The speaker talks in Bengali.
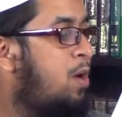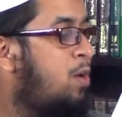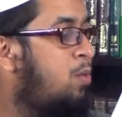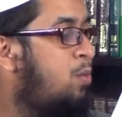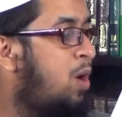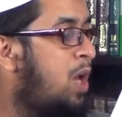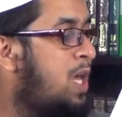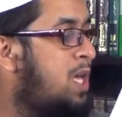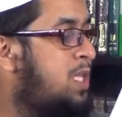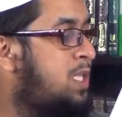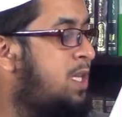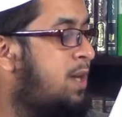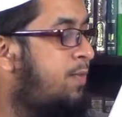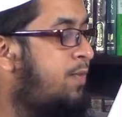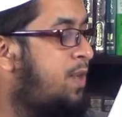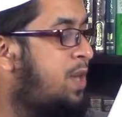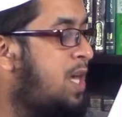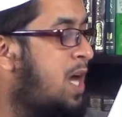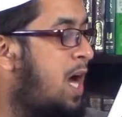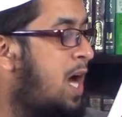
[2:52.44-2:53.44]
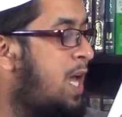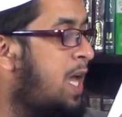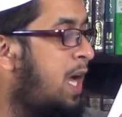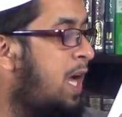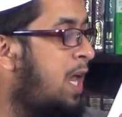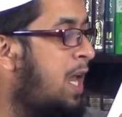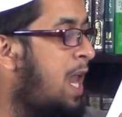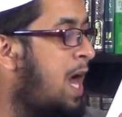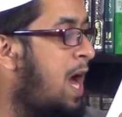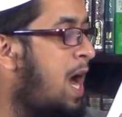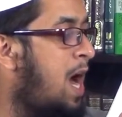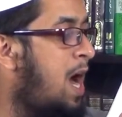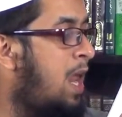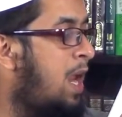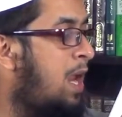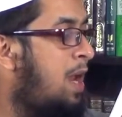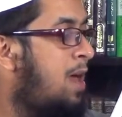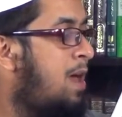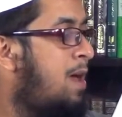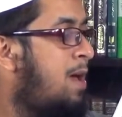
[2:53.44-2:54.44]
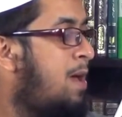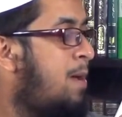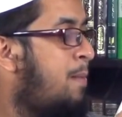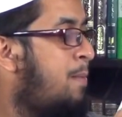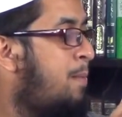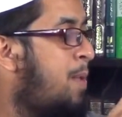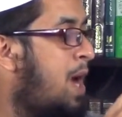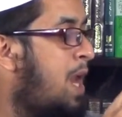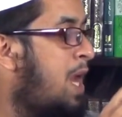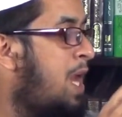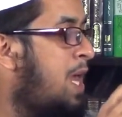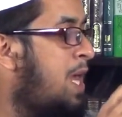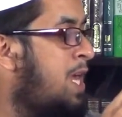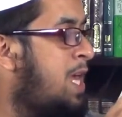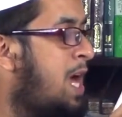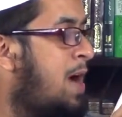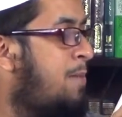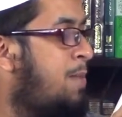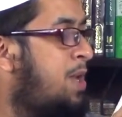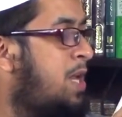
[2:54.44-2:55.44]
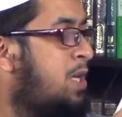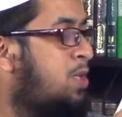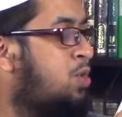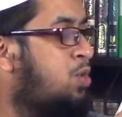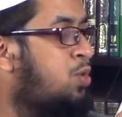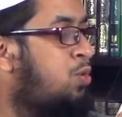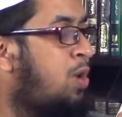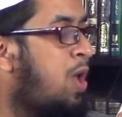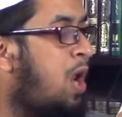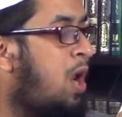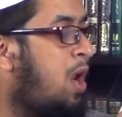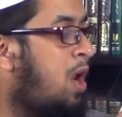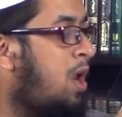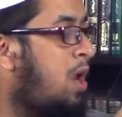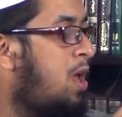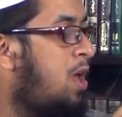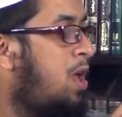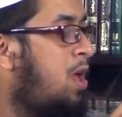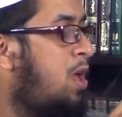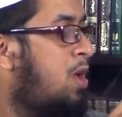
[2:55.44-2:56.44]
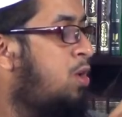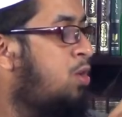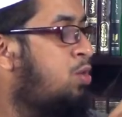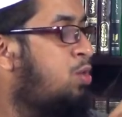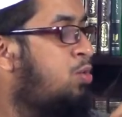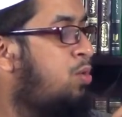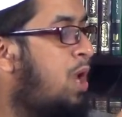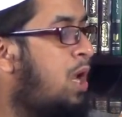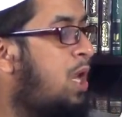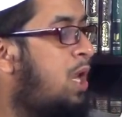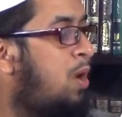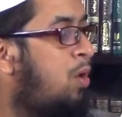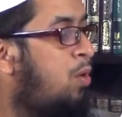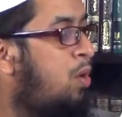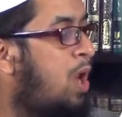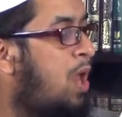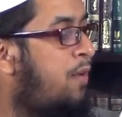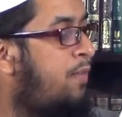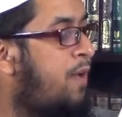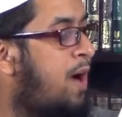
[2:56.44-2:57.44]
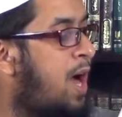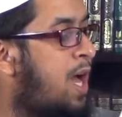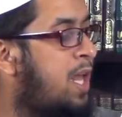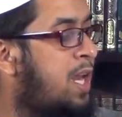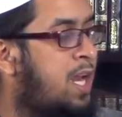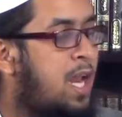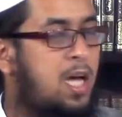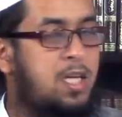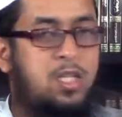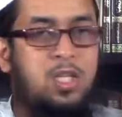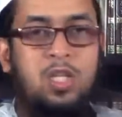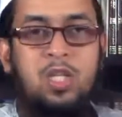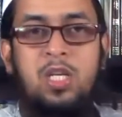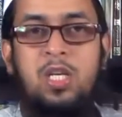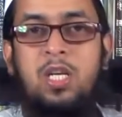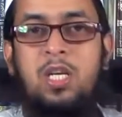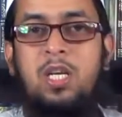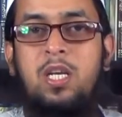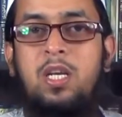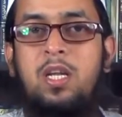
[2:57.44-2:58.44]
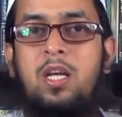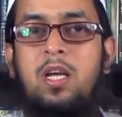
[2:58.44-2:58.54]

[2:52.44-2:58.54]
ওয়ালাইসাফিহা ইখলাল বাল হিয়া মিনা সুনান সুনানিল খোলাফাই রাশিদিন